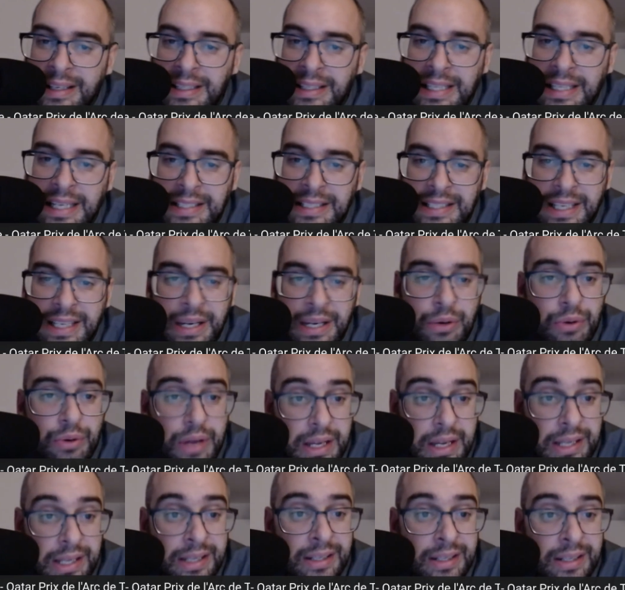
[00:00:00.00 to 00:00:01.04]
Il a tiré le
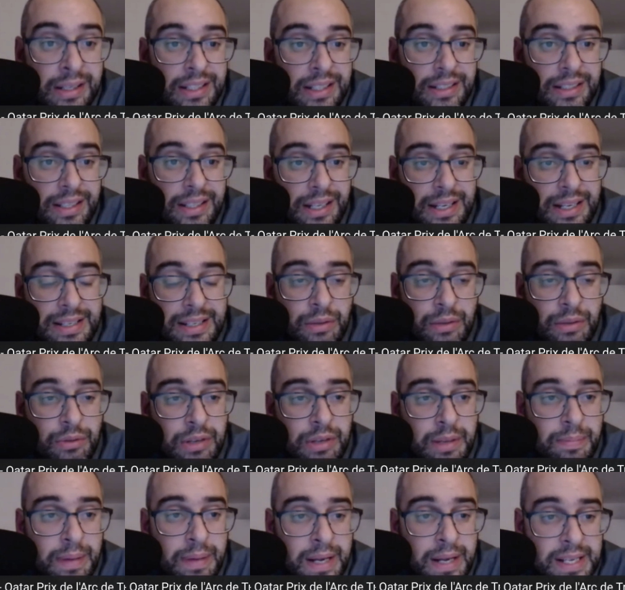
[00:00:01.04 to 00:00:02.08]
1 dans les stades de
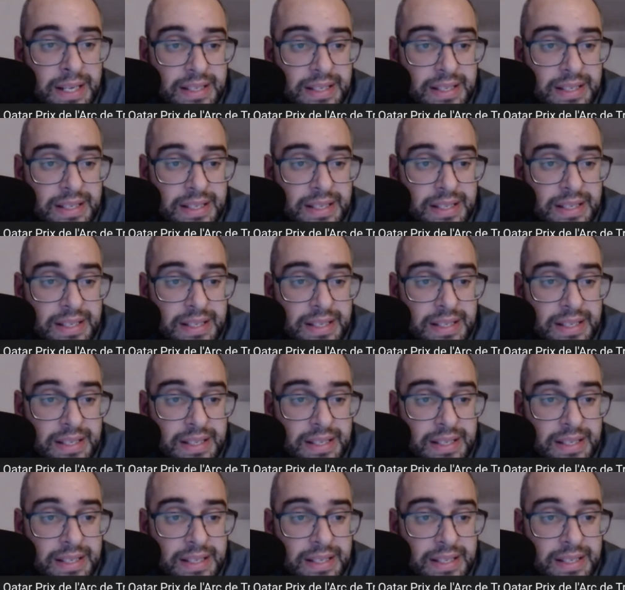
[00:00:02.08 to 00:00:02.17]
départ.